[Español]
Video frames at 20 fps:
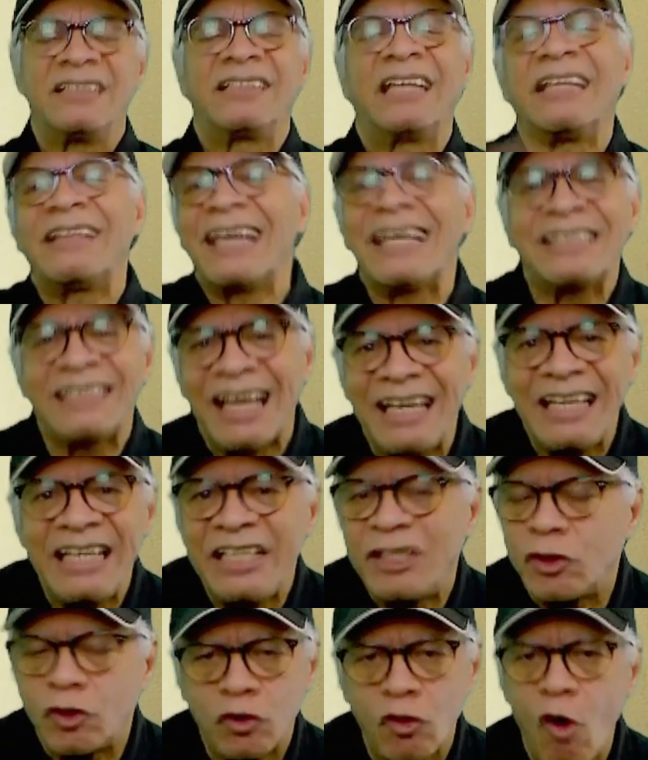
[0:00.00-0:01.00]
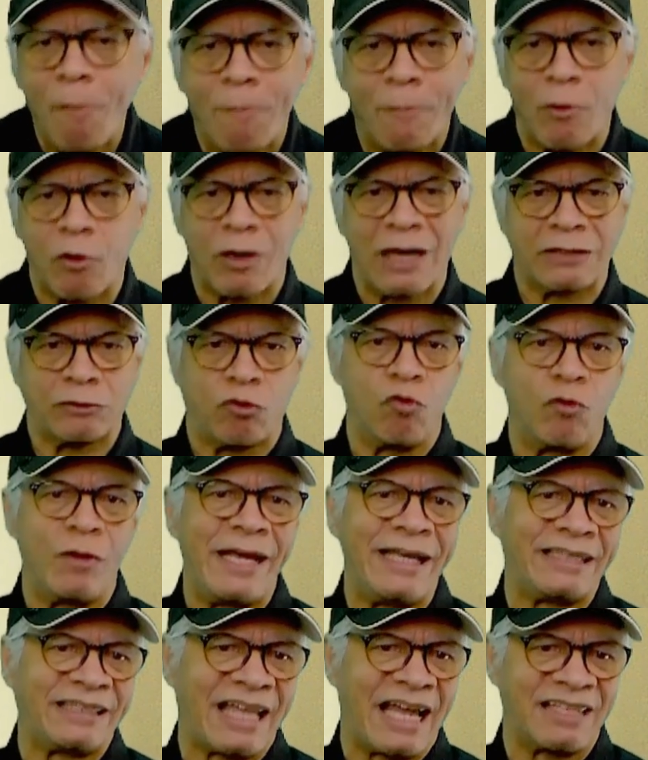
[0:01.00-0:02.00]
se deslizó por las
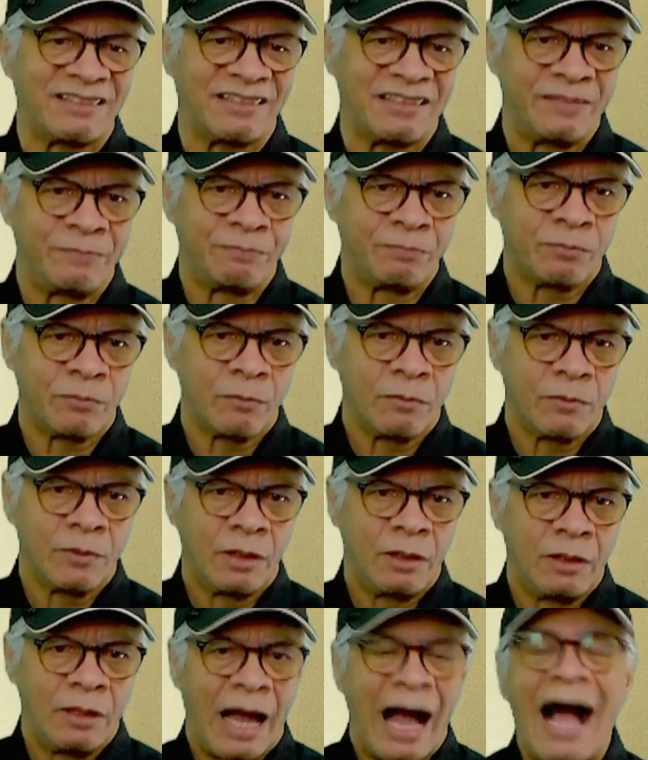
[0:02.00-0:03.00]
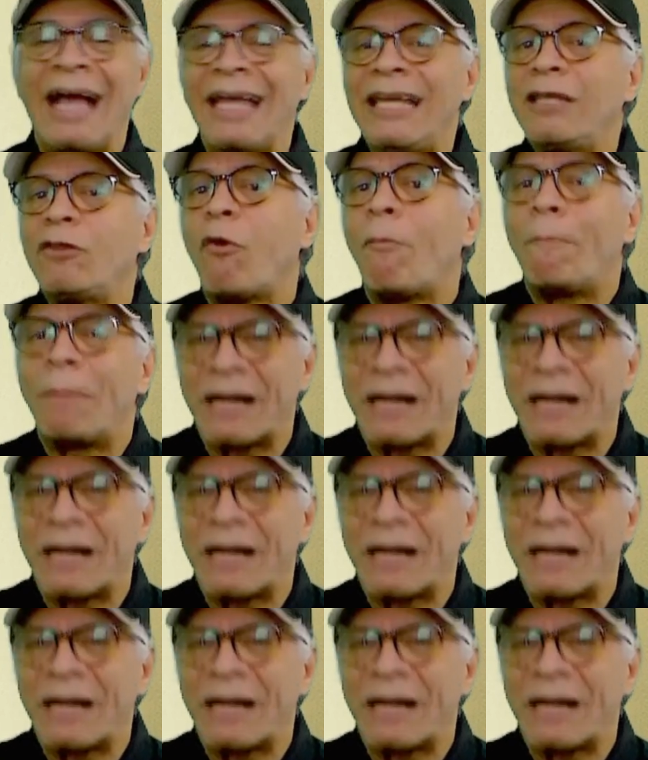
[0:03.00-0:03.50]
cunetas, ha ido